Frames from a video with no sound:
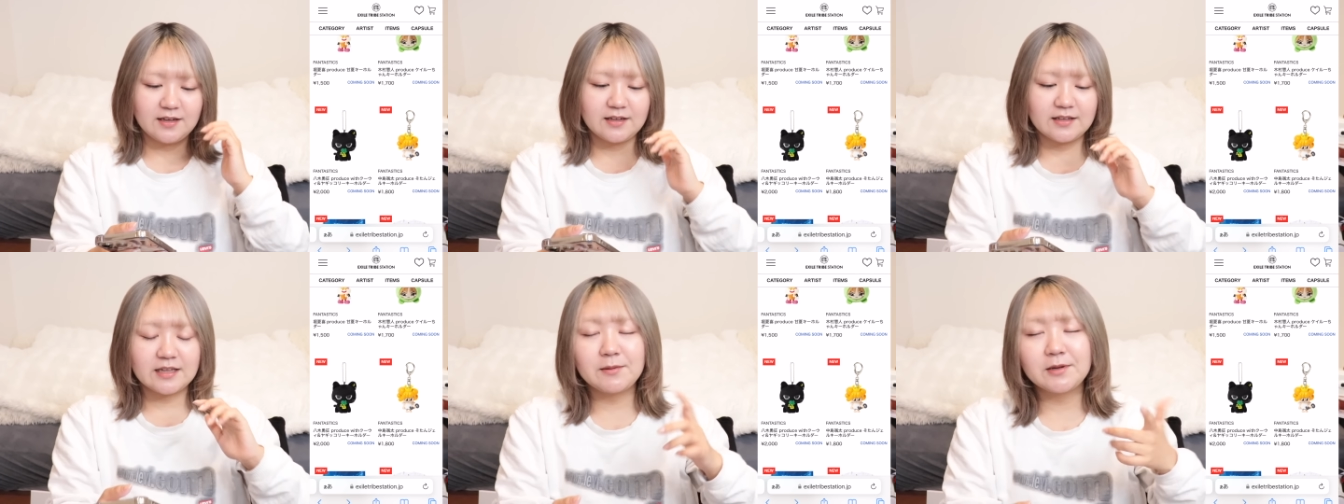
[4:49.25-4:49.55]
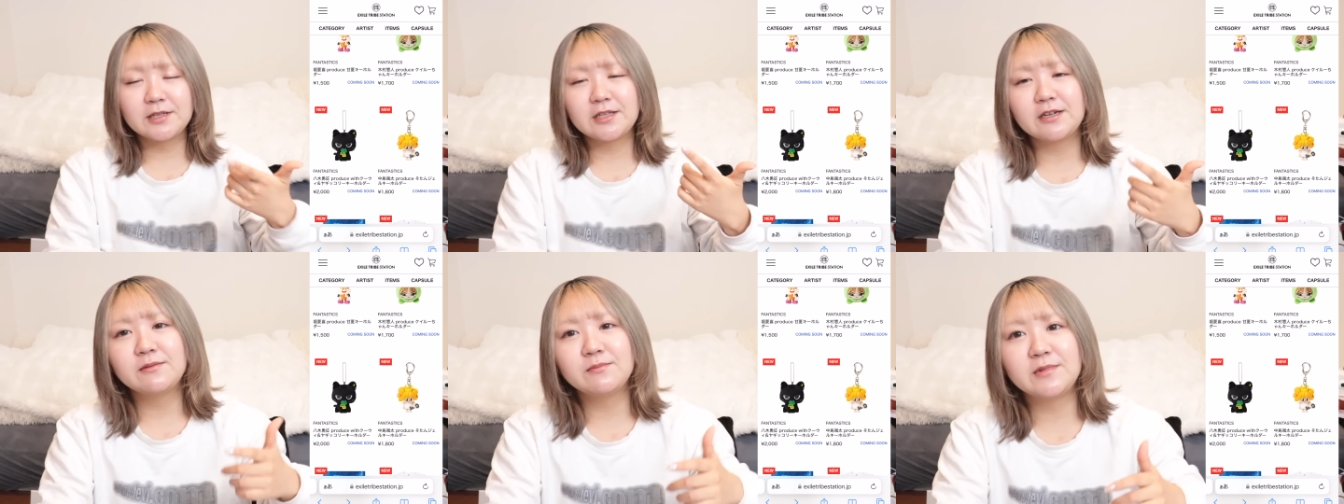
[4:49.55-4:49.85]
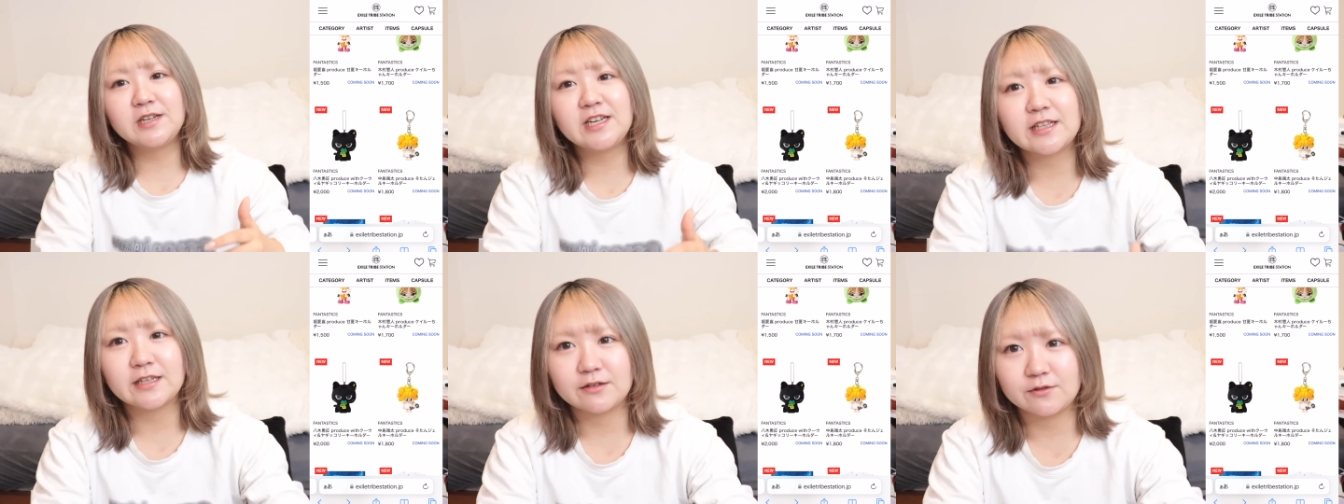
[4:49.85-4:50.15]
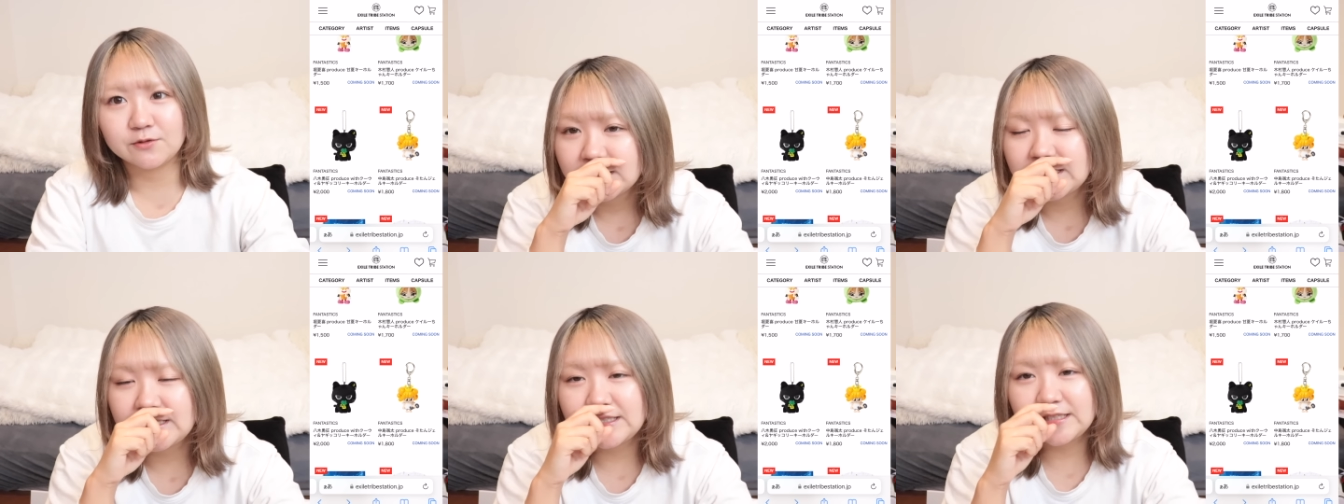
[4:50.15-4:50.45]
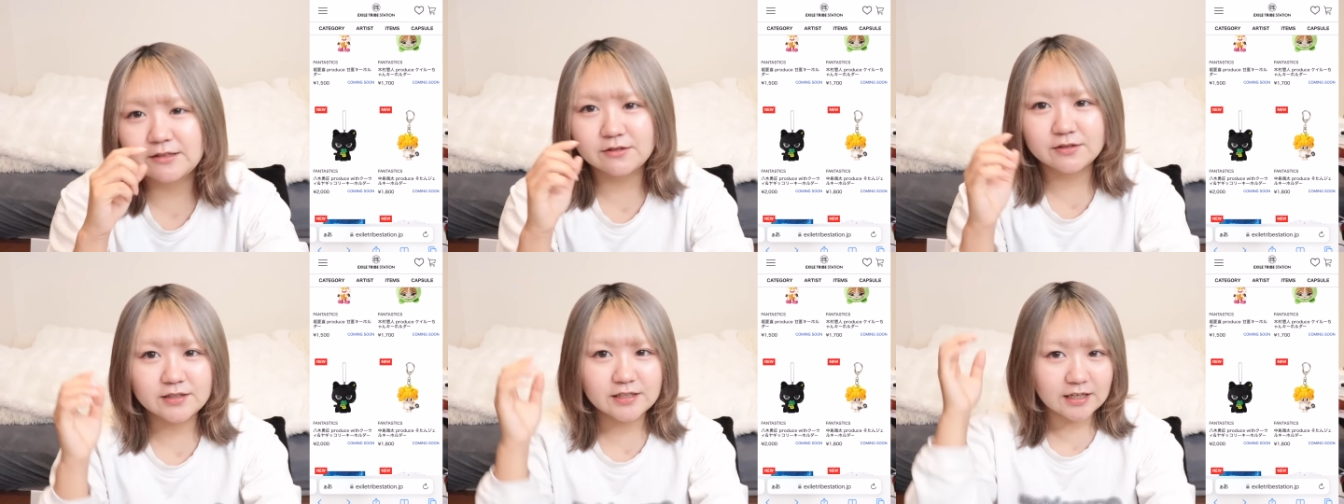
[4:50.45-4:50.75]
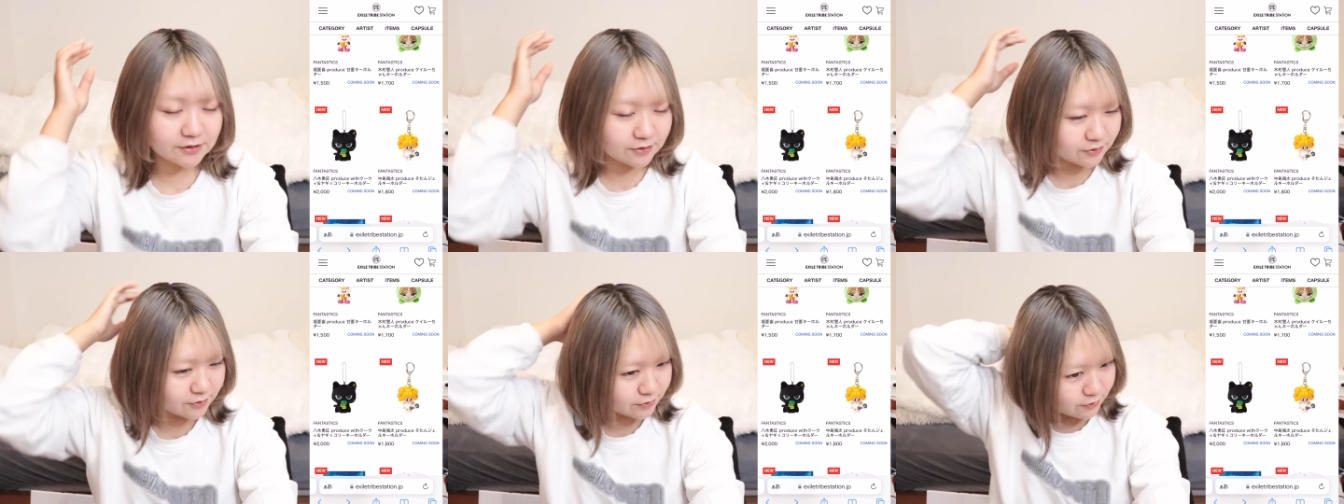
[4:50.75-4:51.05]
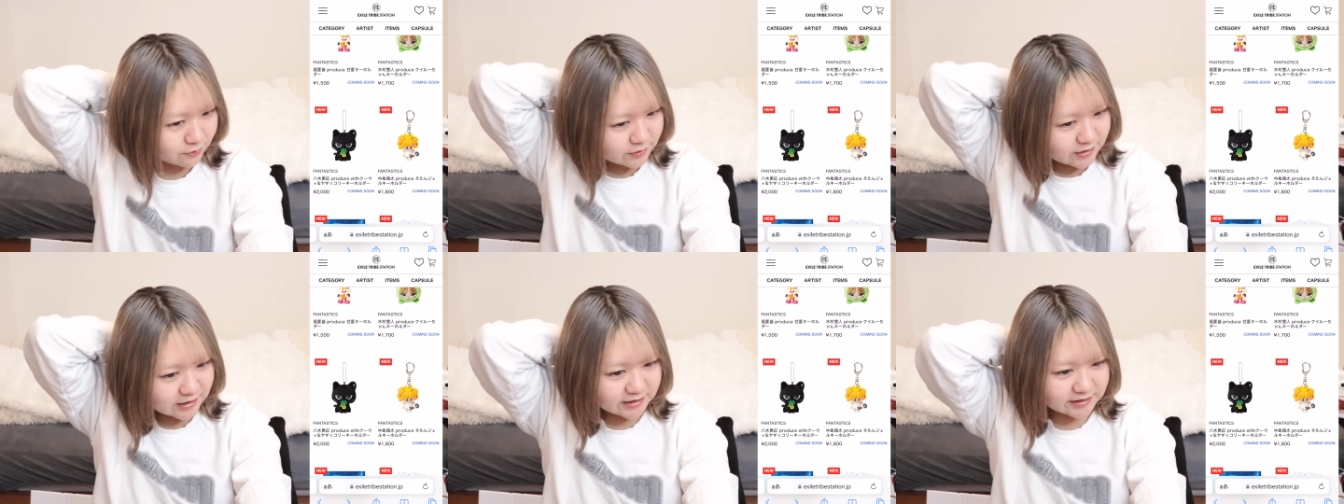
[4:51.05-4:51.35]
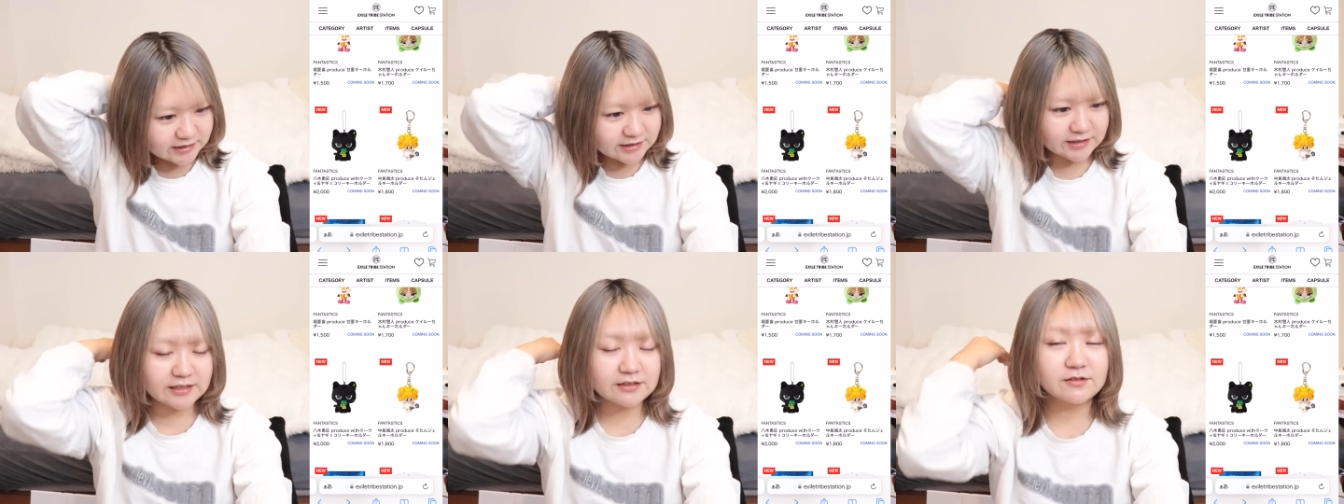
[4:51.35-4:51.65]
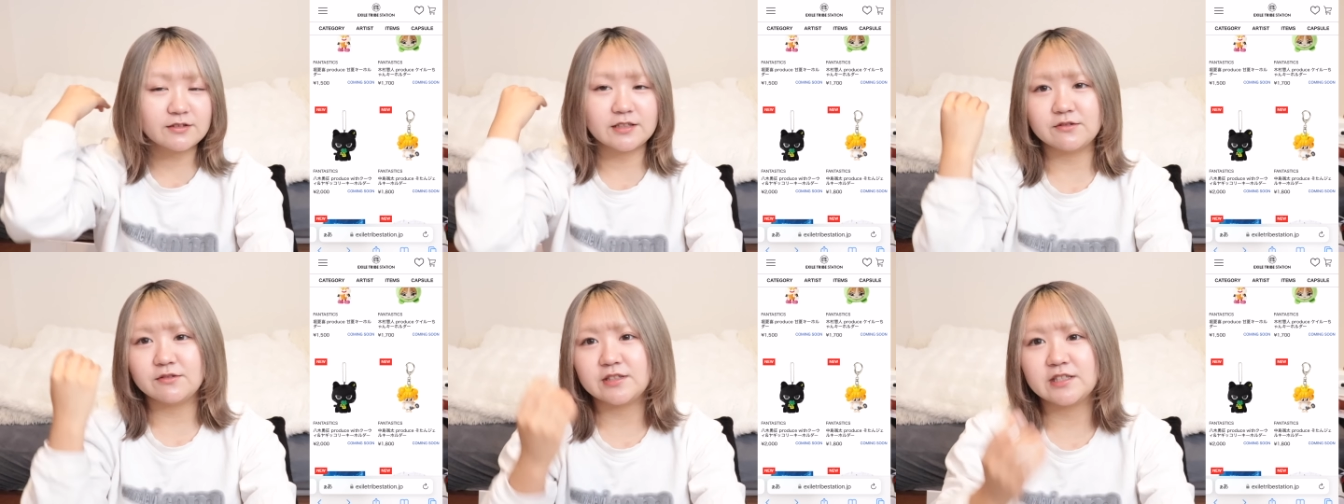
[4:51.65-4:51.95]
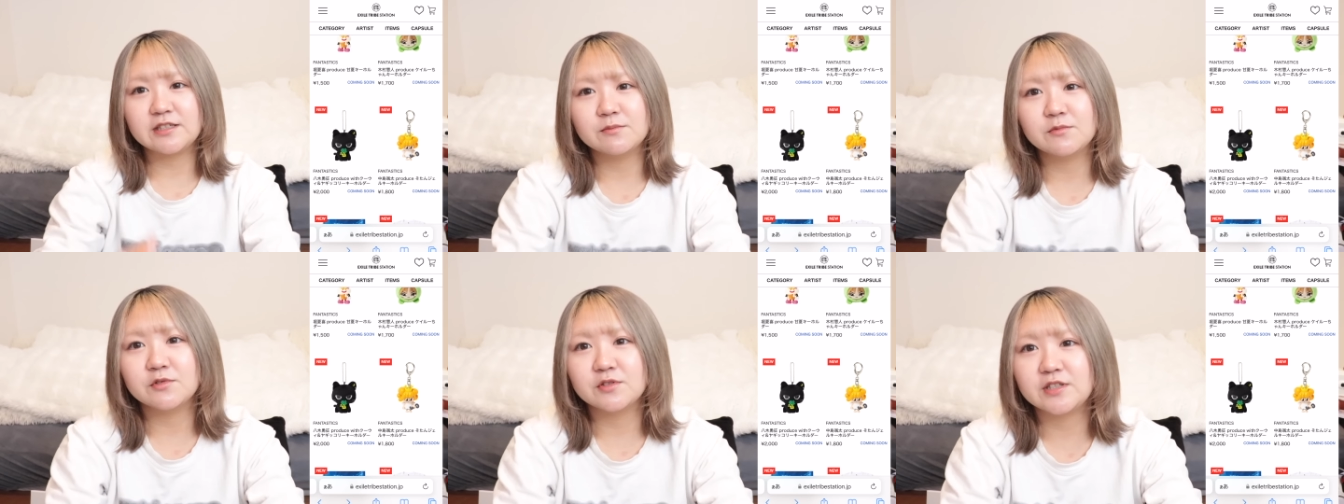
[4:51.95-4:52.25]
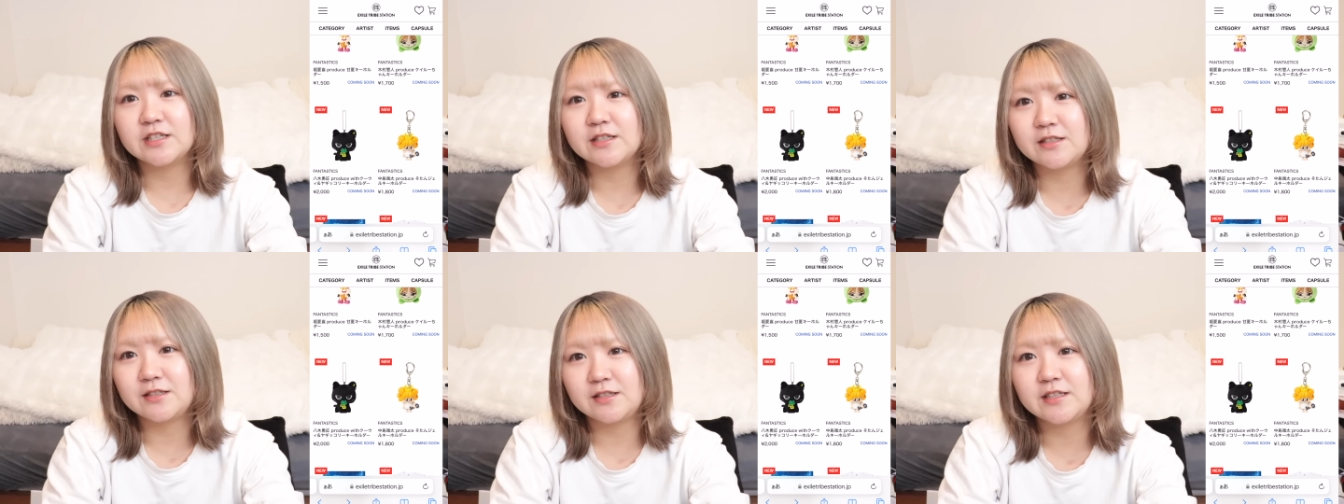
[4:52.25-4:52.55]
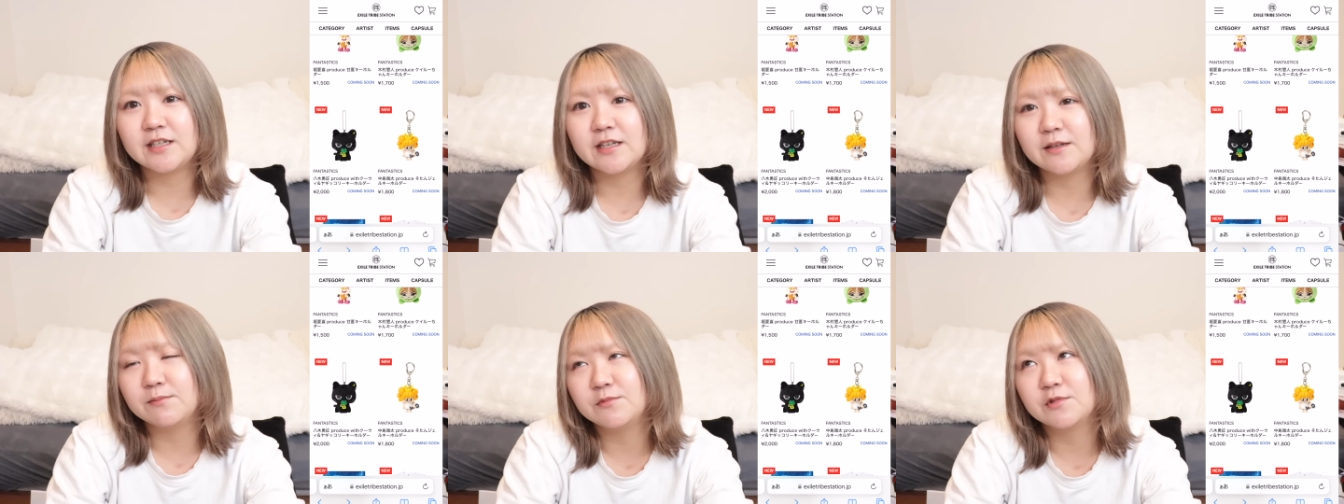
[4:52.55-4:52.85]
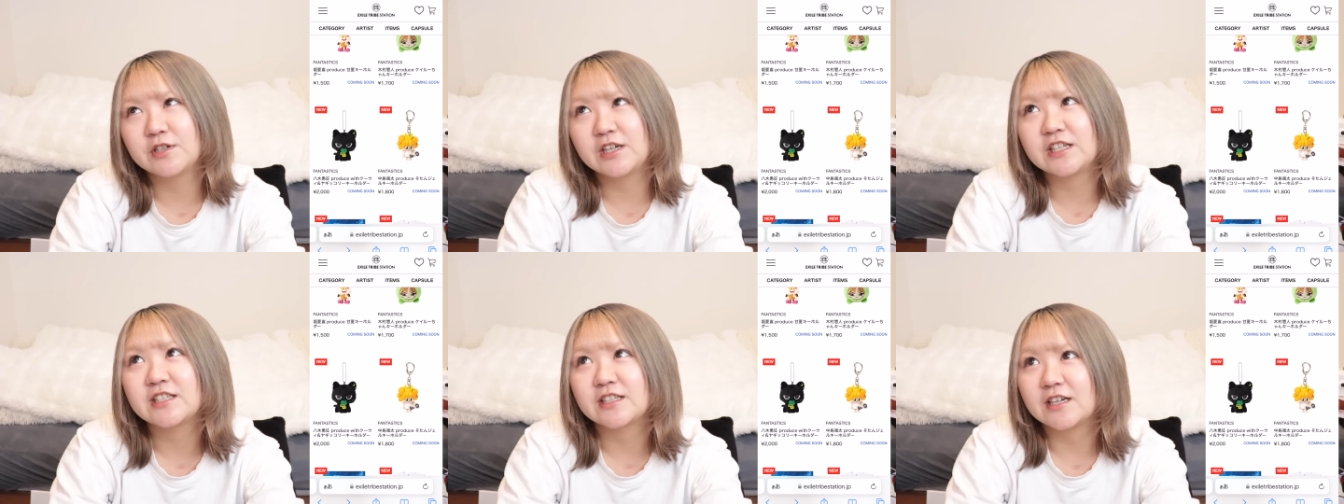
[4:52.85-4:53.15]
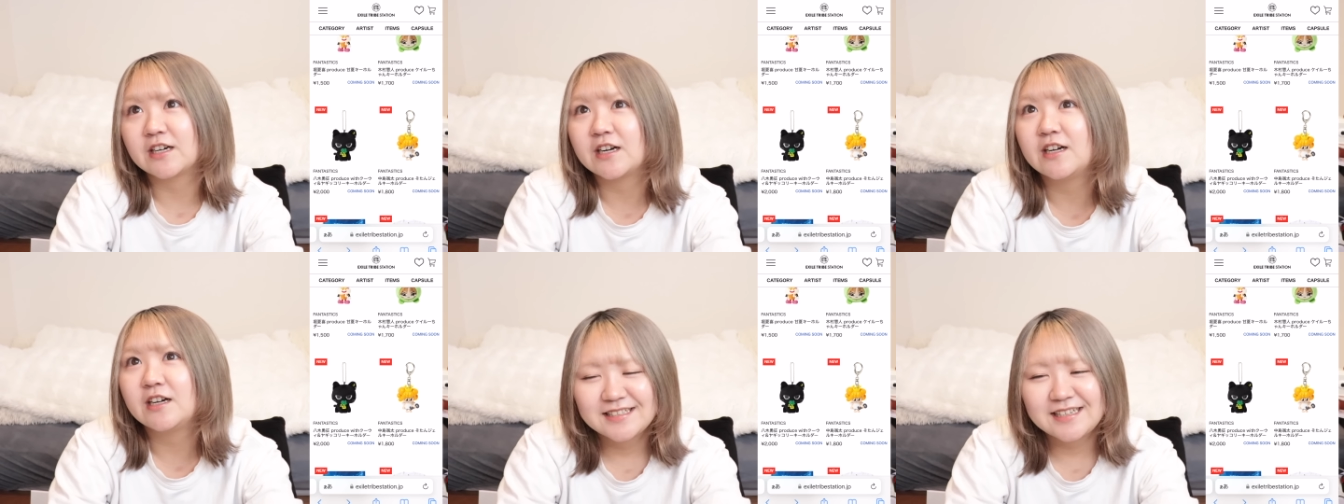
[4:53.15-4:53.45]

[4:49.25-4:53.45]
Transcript: たまたま見れたの。CL さ、有料会員じゃなくて、うちもう全然昔から。